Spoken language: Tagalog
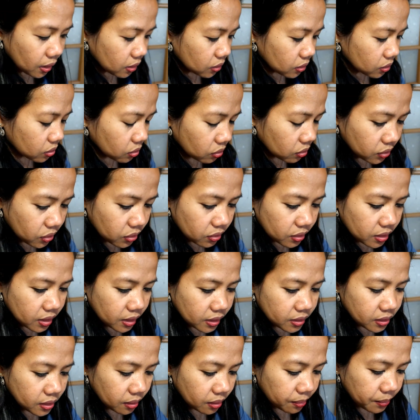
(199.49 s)
So, yun
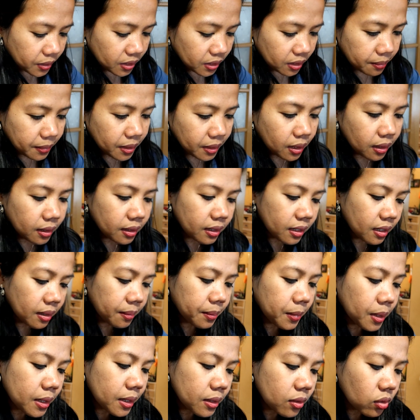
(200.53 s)
guys, ang pinamili
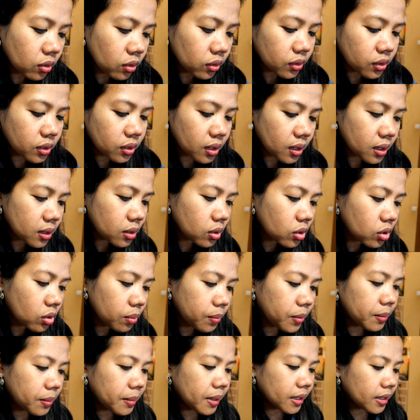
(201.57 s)
namin doon sa
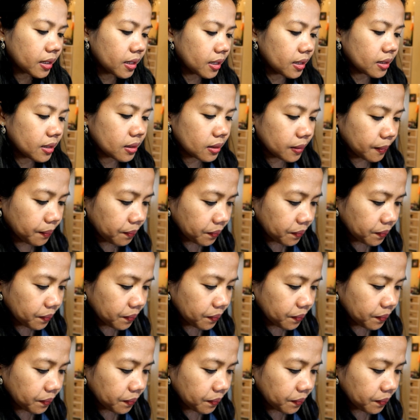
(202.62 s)
supermarket.